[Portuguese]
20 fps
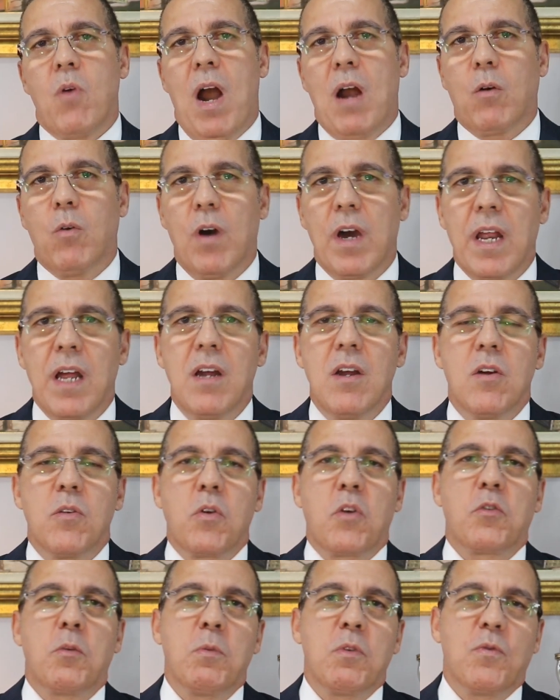Agora
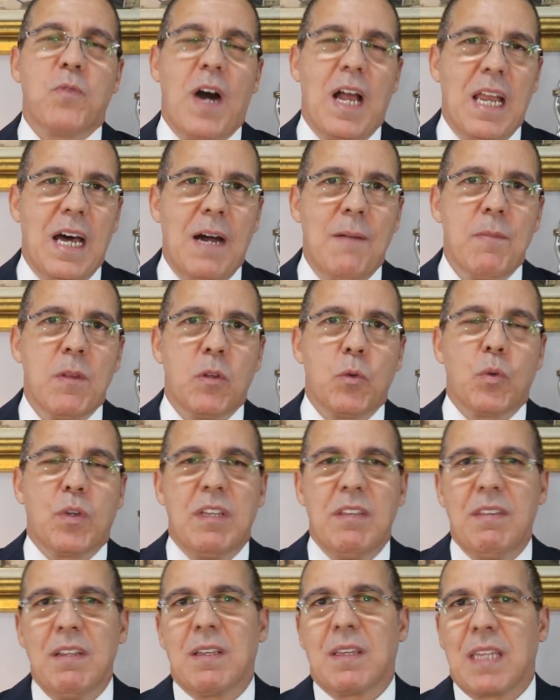nós vamos falar do
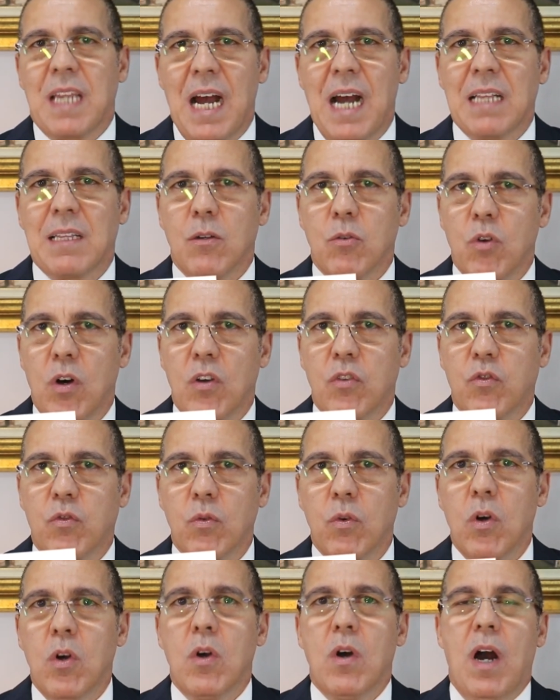que se trata o
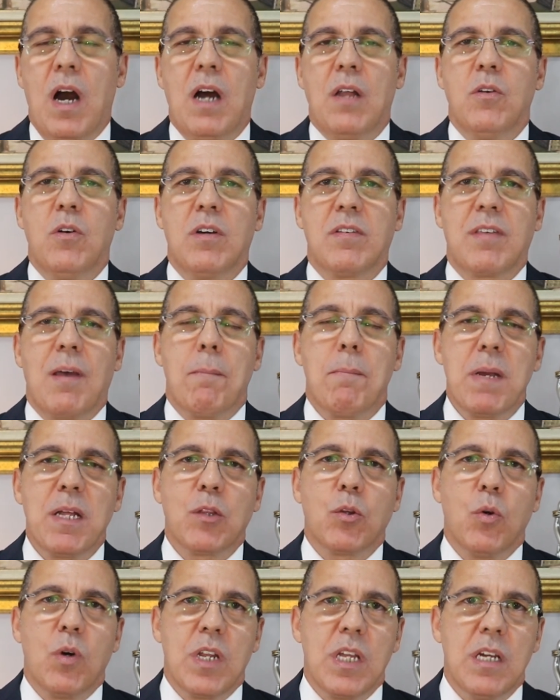nosso, a nossa
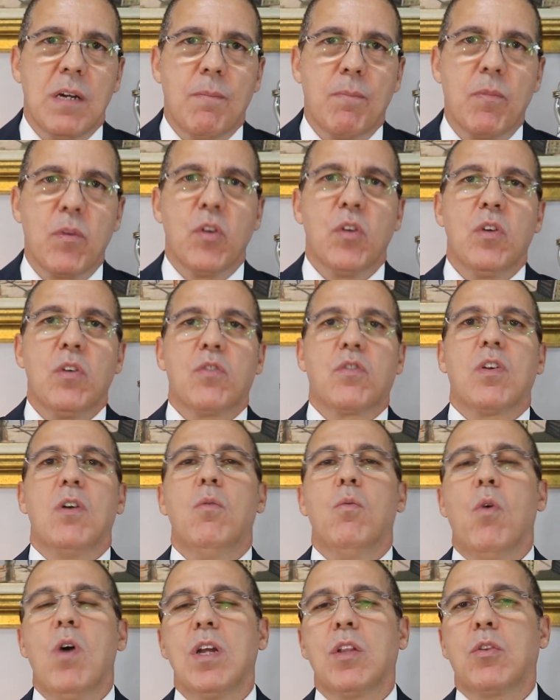mentoria.
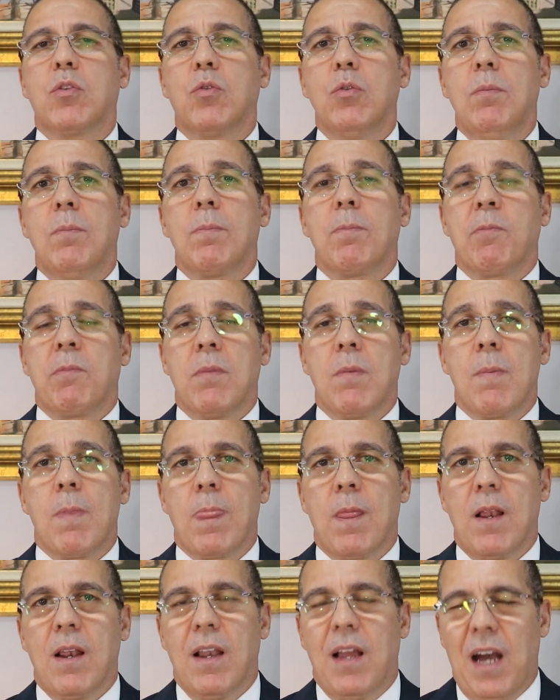São oito
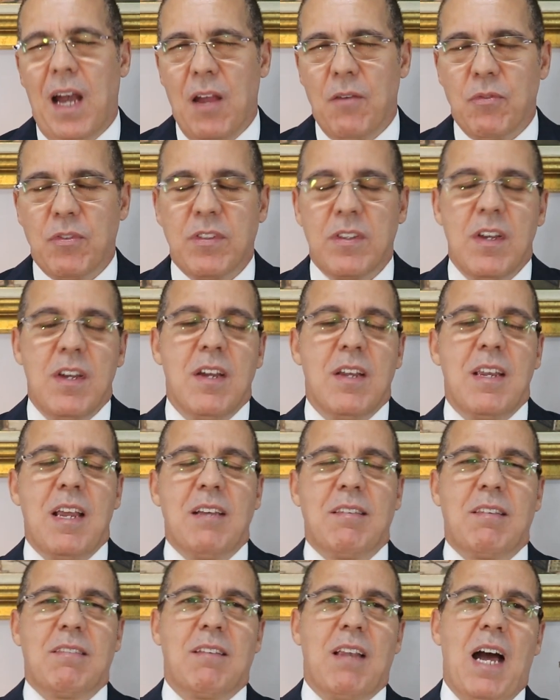lives.
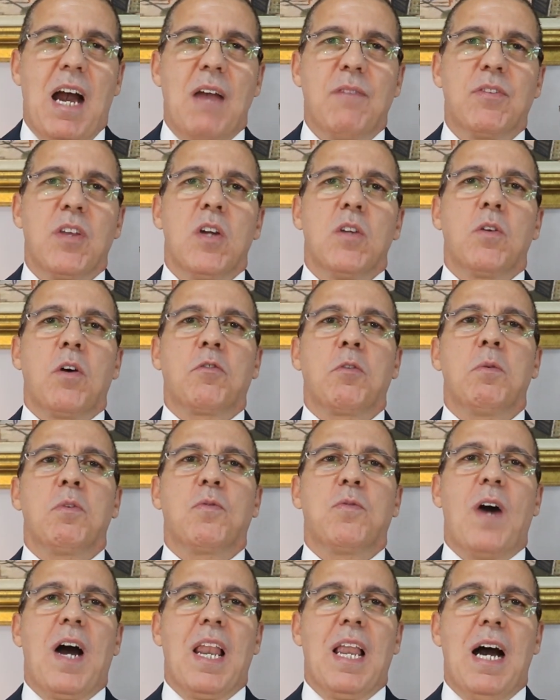Nessas lives nós
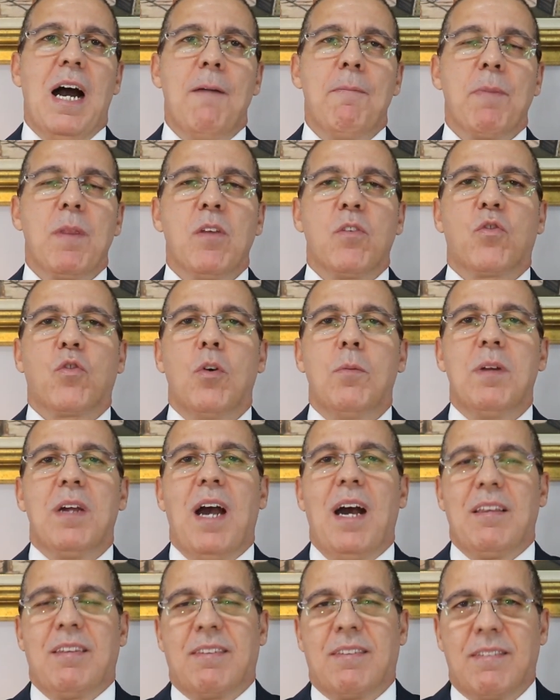vamos falar
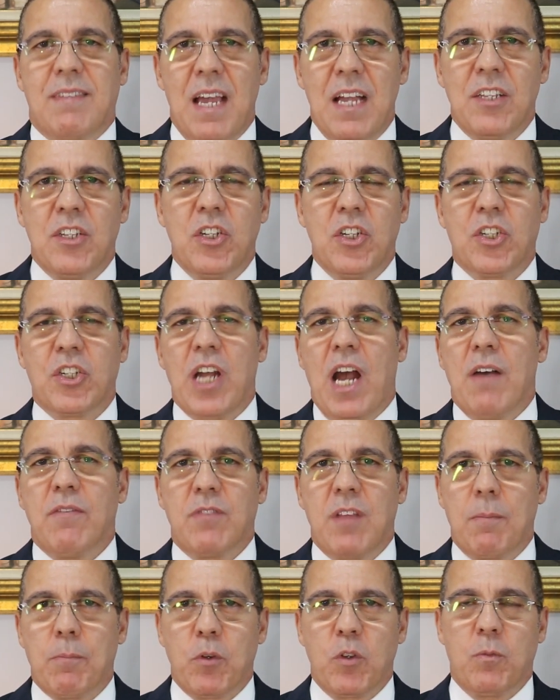sobre as sete
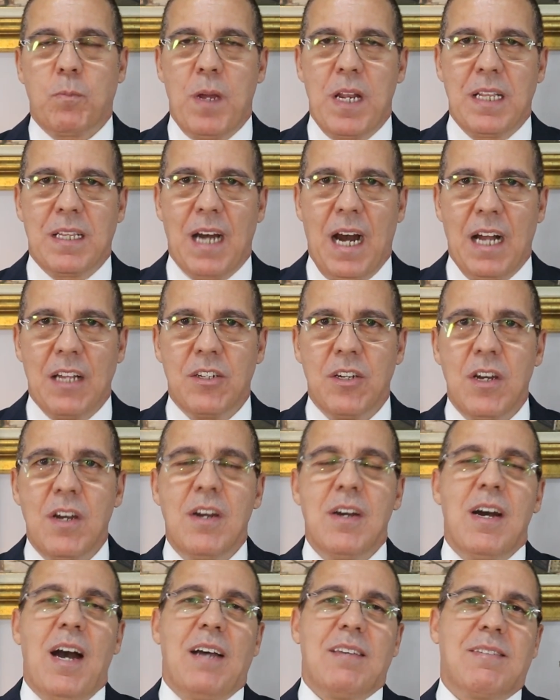chaves da prosperidade,
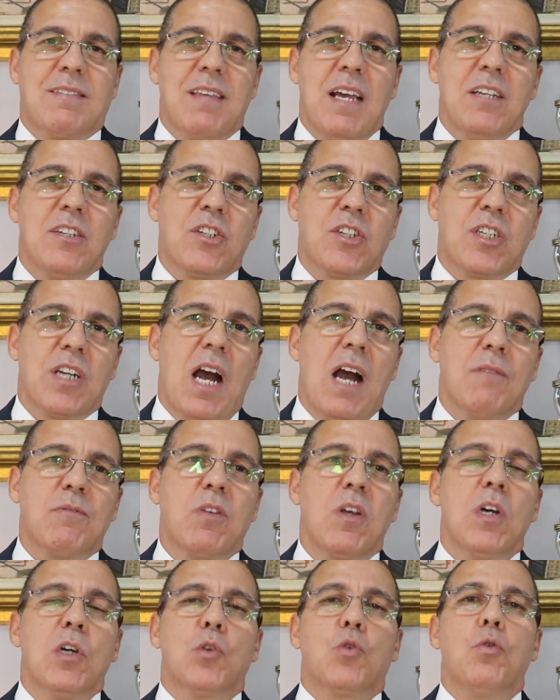as sete
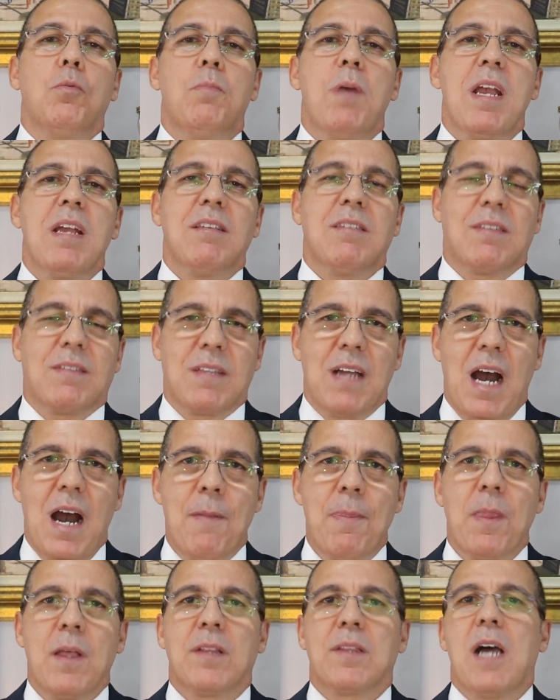chaves do
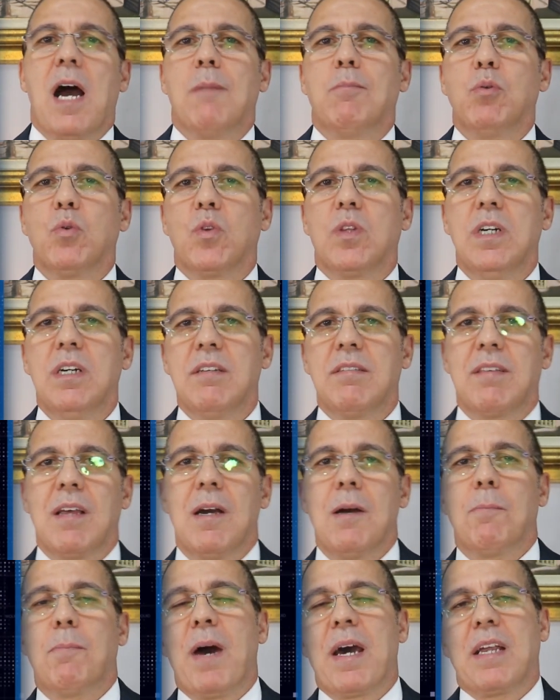bem-estar, da
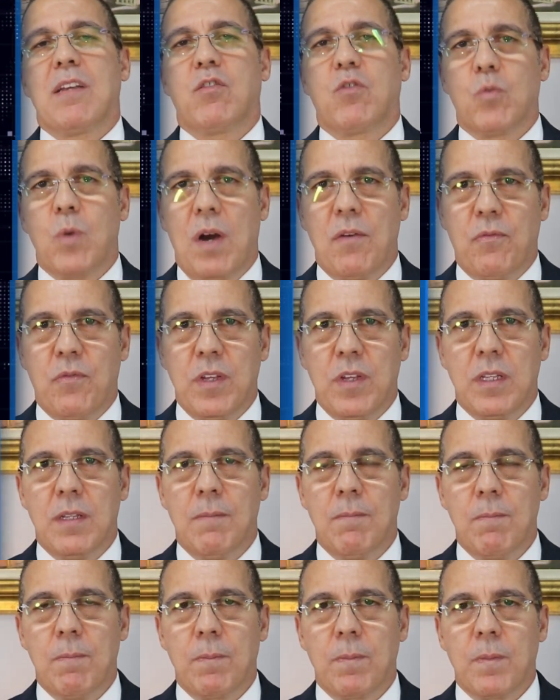abundância para a sua vida.